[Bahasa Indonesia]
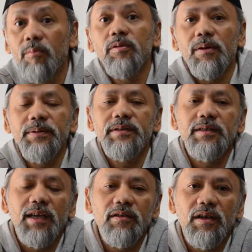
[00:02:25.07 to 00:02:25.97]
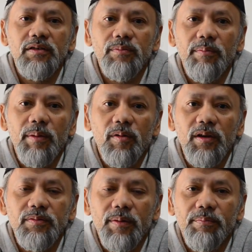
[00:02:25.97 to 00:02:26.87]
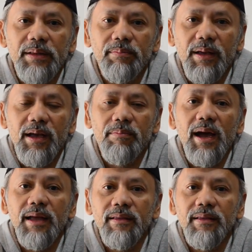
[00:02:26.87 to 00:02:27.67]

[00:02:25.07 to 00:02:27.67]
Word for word: komputer PC saya juga cuma memori cuma 4 MB.